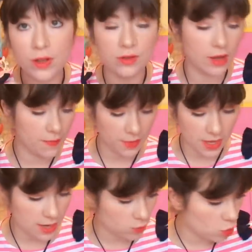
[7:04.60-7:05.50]
coisa, né?
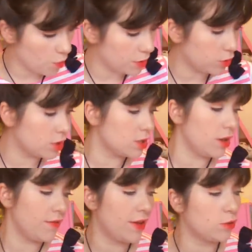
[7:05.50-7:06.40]
E os cobertores eu
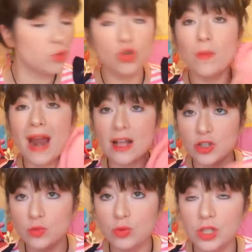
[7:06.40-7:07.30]
levei tudo
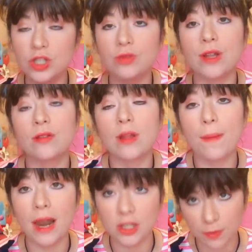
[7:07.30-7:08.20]
dobradinho, bonitinho dentro da
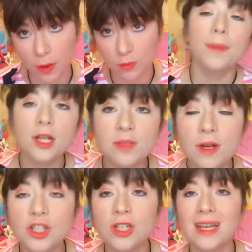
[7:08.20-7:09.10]
mala de mão.
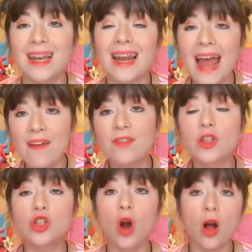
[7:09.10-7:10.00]
Próxima dica é leve
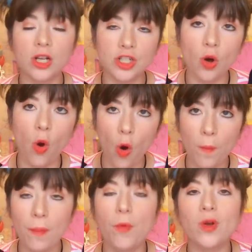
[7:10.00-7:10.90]
troca de
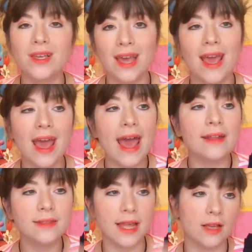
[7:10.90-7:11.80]
roupa, porque é
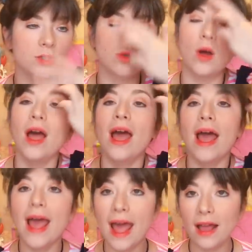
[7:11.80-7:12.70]
tenso.
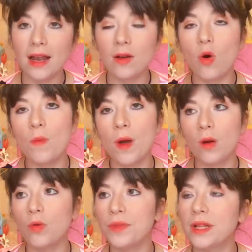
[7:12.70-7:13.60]
Ela comeu
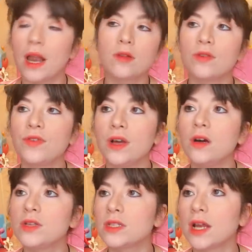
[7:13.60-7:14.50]
a comida lá do
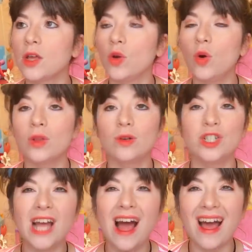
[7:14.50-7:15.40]
avião, estranhou, deu
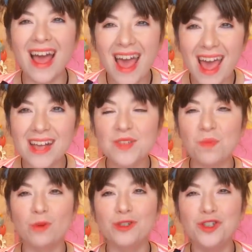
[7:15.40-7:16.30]
diarreia,
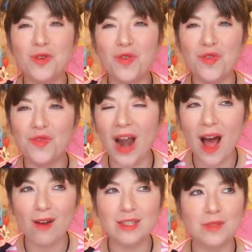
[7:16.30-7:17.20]
explodiu
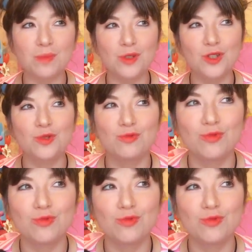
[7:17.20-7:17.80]
fralda, explodiu